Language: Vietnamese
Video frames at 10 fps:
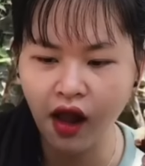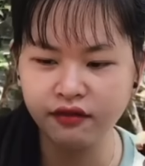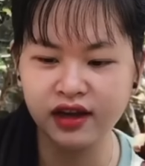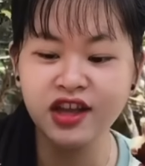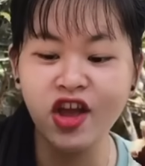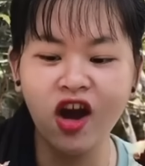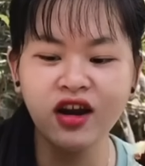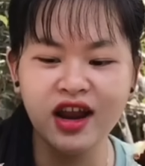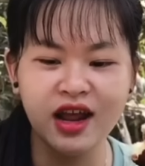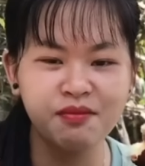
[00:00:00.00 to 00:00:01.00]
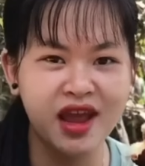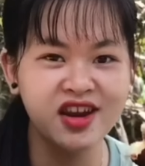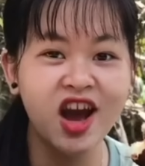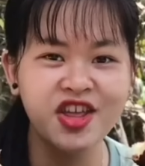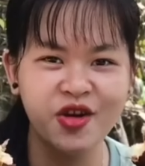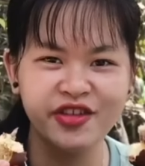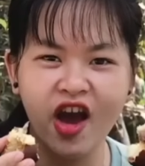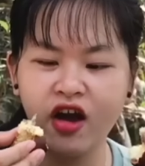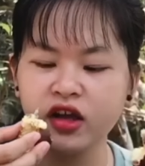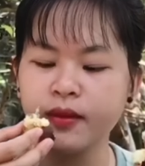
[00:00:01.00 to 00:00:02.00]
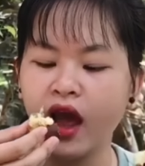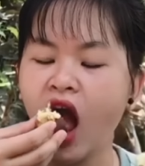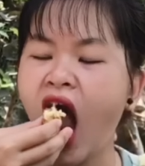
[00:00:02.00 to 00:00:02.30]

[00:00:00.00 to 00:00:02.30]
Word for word: và cái vỏ này đặc biệt nó hơi giòn giòn các bạn